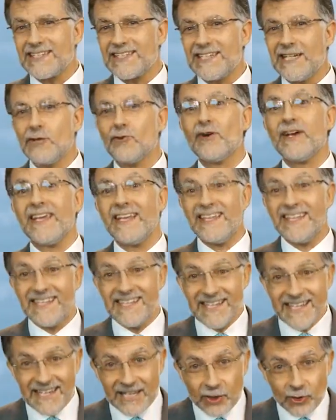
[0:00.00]
sino en
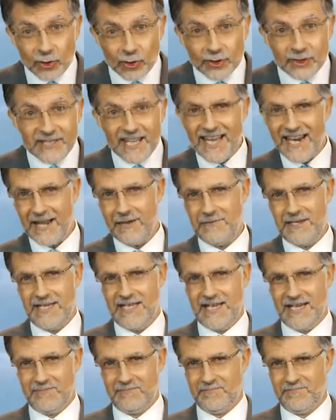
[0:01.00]
quien nos da la
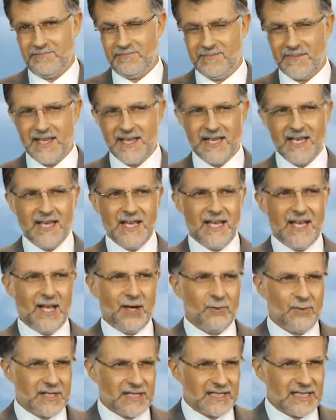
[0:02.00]
vida.
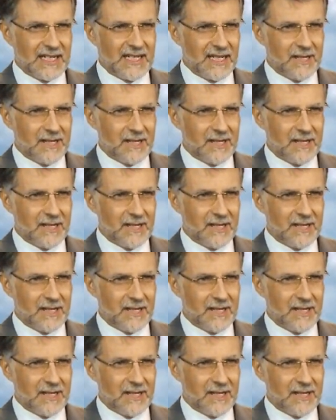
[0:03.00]
Nuestra